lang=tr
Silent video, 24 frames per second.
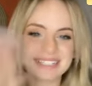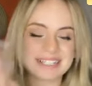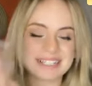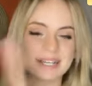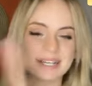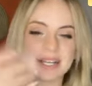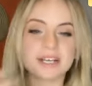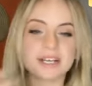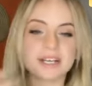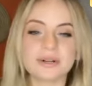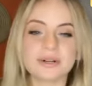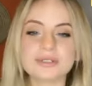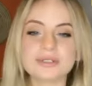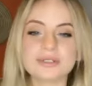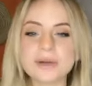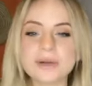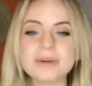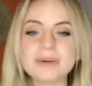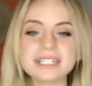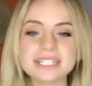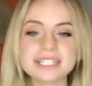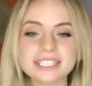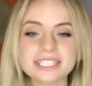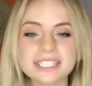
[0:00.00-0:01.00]
O zaman
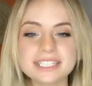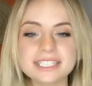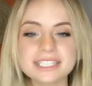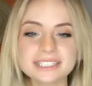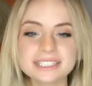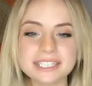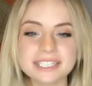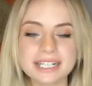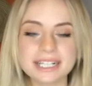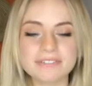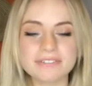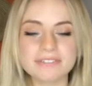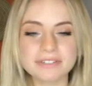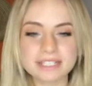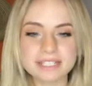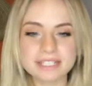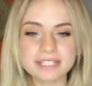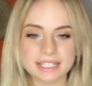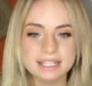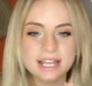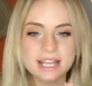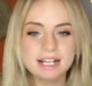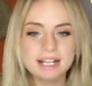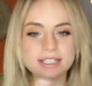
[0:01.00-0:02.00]
iki yıl şerefine sana
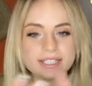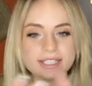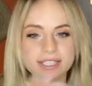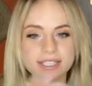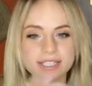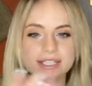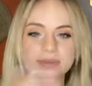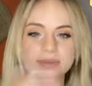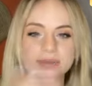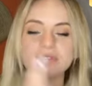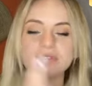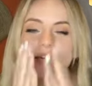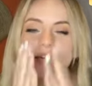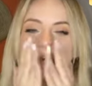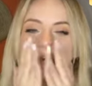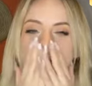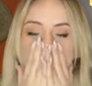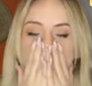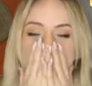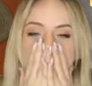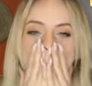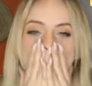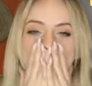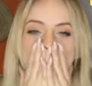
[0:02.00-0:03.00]
alkışlarımı ve
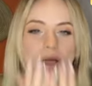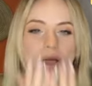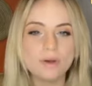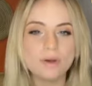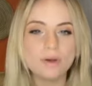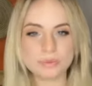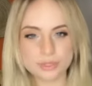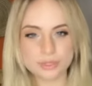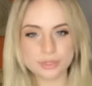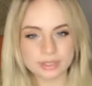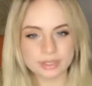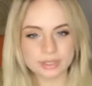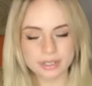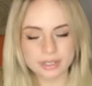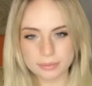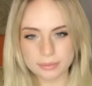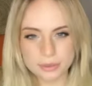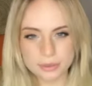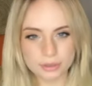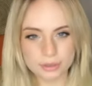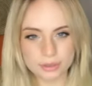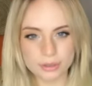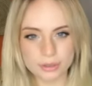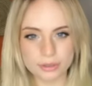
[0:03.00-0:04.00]
öpücüklerimi
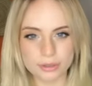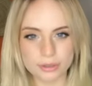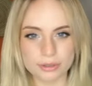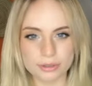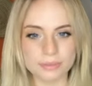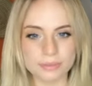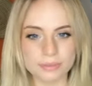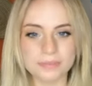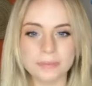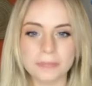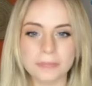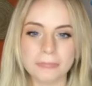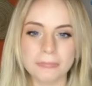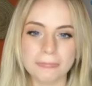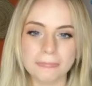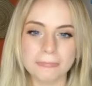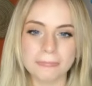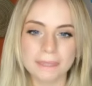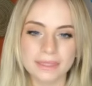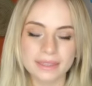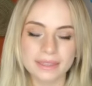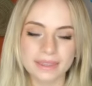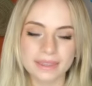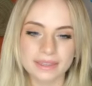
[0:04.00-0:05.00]
yolluyorum. Teşekkür
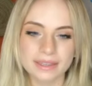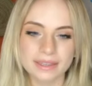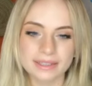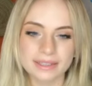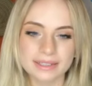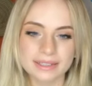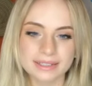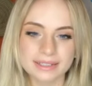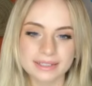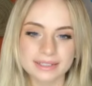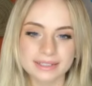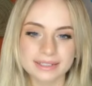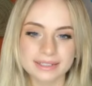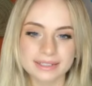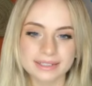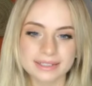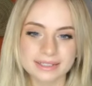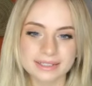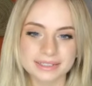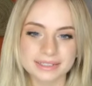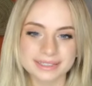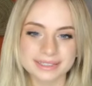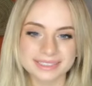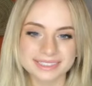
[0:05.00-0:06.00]

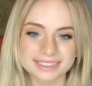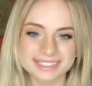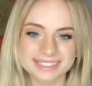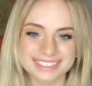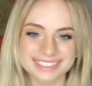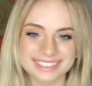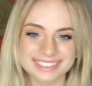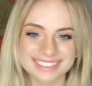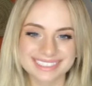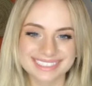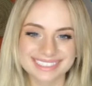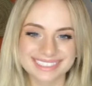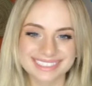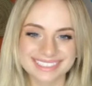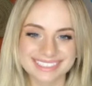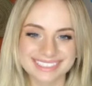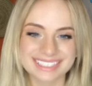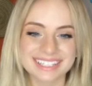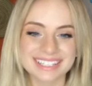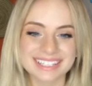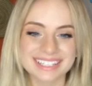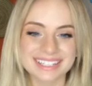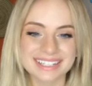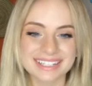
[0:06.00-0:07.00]
ederim.
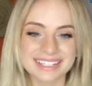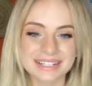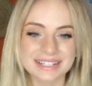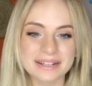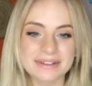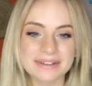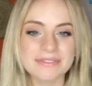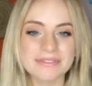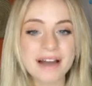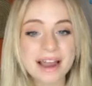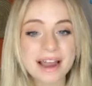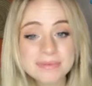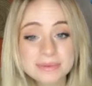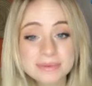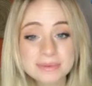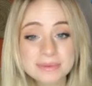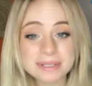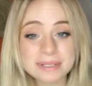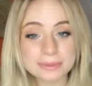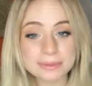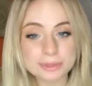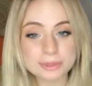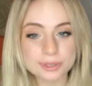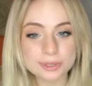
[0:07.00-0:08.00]
Var mı bana bir
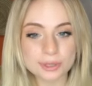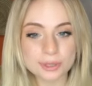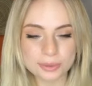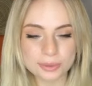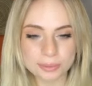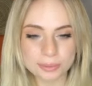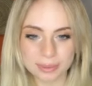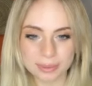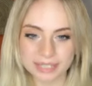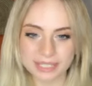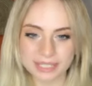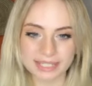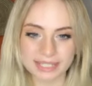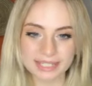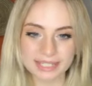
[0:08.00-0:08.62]
sorun peki?